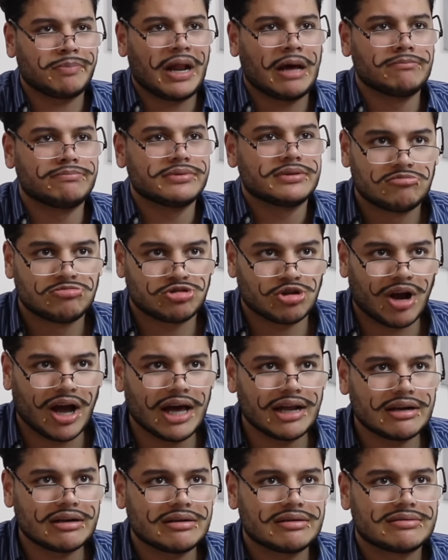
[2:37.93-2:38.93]
हार्ट शुगर
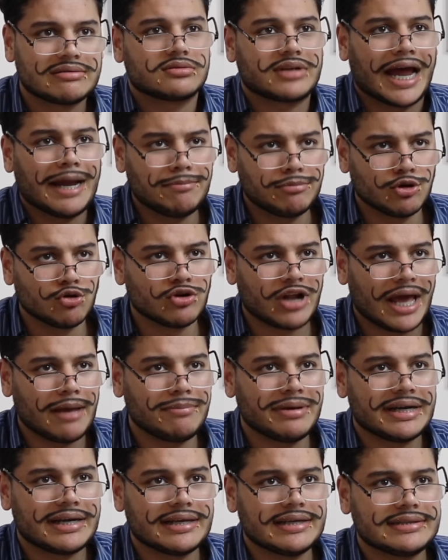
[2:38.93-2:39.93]
शुगर टाइप टू
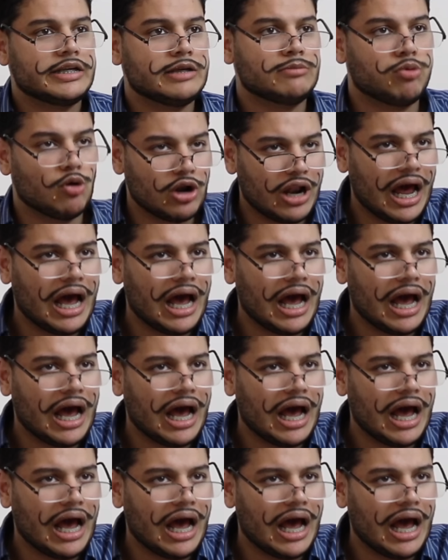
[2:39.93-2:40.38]
डायबिटीज इबोला